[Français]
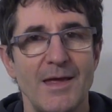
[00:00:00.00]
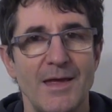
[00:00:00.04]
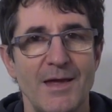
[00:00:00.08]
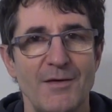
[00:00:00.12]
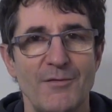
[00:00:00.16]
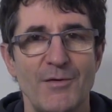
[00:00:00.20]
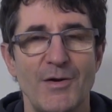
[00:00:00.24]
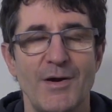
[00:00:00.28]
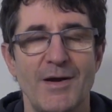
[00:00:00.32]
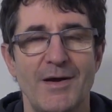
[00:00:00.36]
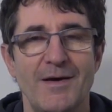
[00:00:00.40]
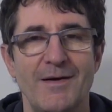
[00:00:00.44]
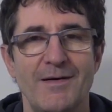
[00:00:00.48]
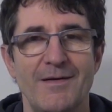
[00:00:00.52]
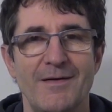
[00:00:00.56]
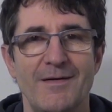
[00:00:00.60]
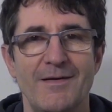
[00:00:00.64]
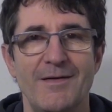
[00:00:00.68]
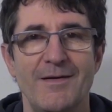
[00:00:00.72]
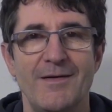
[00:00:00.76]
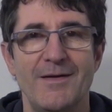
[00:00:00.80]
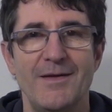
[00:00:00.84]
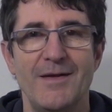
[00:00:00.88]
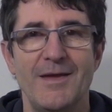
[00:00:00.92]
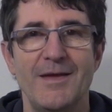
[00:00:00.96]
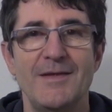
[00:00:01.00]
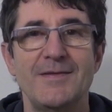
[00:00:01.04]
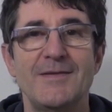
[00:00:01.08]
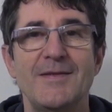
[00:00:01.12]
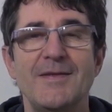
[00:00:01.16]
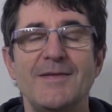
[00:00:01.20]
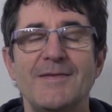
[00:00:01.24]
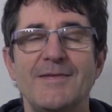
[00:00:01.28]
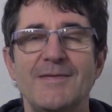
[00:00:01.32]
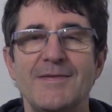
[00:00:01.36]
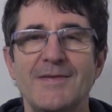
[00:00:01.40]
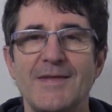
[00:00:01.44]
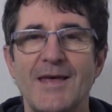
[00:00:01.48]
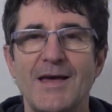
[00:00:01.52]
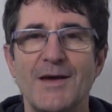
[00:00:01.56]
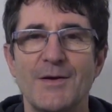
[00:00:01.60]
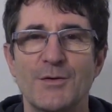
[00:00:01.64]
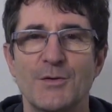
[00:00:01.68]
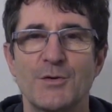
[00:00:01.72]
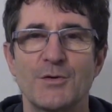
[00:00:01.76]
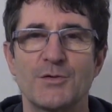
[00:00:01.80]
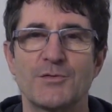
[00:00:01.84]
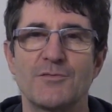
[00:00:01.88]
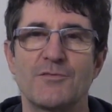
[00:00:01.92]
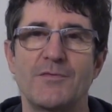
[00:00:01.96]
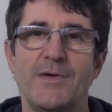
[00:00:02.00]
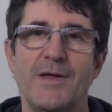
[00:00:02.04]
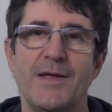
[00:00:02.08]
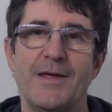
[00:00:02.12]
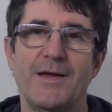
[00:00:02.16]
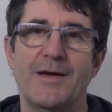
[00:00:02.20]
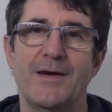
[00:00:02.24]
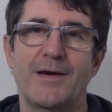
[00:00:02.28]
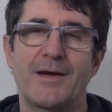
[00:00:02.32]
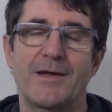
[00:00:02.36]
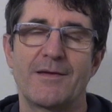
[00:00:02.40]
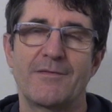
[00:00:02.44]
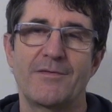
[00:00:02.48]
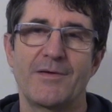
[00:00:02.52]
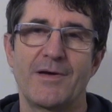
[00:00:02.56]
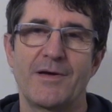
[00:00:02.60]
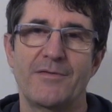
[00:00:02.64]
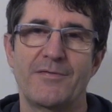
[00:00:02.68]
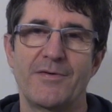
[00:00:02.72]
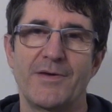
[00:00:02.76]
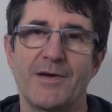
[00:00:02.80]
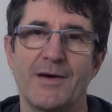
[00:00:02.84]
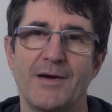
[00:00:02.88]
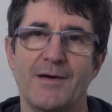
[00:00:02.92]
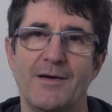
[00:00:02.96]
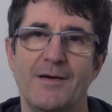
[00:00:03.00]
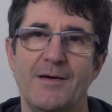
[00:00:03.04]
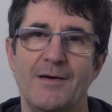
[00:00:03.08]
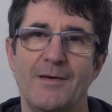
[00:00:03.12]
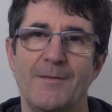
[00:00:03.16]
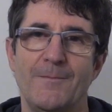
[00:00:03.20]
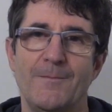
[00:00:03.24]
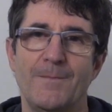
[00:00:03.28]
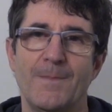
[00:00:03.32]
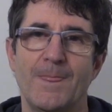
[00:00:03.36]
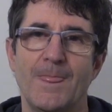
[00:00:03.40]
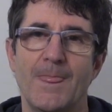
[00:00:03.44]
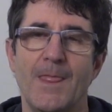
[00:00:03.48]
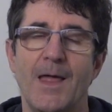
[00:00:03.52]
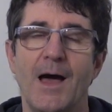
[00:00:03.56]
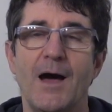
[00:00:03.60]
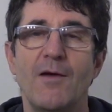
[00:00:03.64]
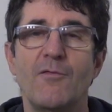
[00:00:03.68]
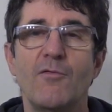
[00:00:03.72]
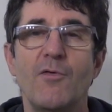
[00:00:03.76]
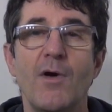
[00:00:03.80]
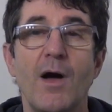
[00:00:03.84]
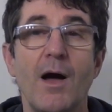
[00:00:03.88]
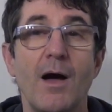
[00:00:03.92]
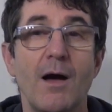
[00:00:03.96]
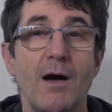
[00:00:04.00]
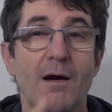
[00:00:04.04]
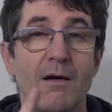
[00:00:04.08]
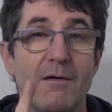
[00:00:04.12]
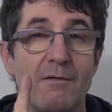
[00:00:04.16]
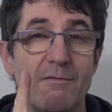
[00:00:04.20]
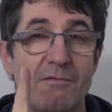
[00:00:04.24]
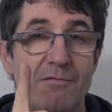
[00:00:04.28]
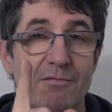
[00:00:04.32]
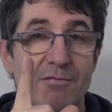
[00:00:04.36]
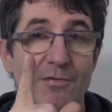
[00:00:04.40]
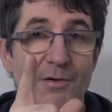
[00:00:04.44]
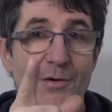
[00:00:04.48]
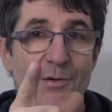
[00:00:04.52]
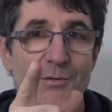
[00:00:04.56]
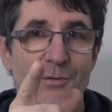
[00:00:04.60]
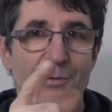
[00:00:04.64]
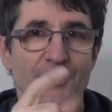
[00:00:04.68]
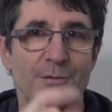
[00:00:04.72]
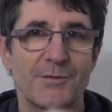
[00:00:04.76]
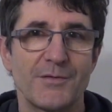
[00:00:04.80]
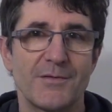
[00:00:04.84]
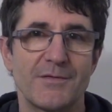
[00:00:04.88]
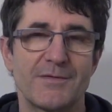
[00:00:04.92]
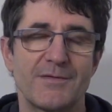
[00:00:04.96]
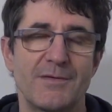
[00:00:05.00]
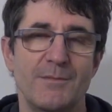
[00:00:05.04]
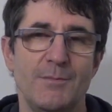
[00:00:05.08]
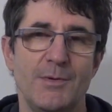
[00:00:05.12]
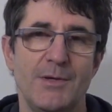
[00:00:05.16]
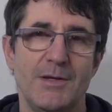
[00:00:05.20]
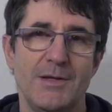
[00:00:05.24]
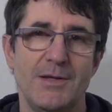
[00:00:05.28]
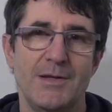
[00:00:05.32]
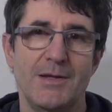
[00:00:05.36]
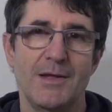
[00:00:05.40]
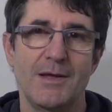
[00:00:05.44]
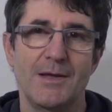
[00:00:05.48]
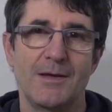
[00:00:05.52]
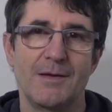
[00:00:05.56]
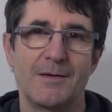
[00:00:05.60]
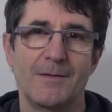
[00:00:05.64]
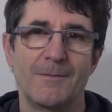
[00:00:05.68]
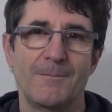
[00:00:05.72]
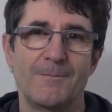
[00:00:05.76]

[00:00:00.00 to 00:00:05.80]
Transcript: Et voilà, et c'est ça que je voulais arriver à faire. Avoir votre sensibilité.